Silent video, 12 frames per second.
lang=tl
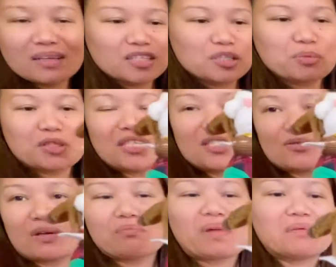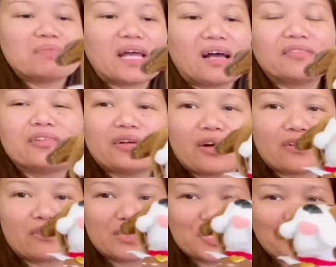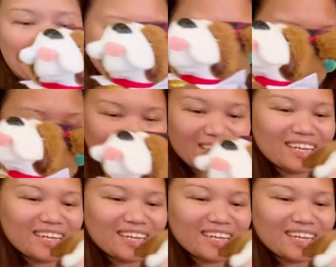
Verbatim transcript: let's put this one maybe under our Christmas tree.